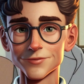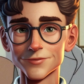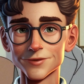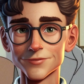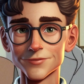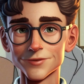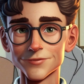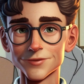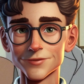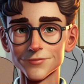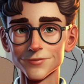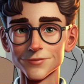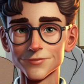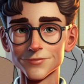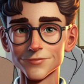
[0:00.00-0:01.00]
خدا في ديك
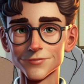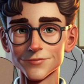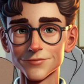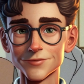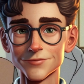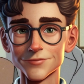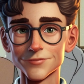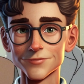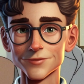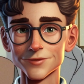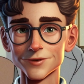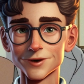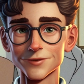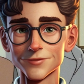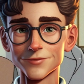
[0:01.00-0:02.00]
الوقيته
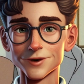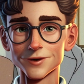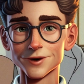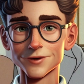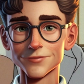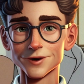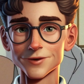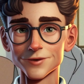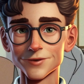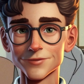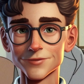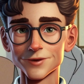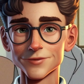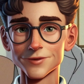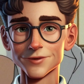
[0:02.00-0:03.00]
بالنسبه للجدول
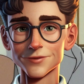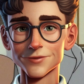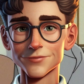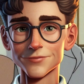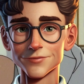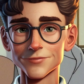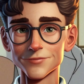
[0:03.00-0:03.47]
الزمني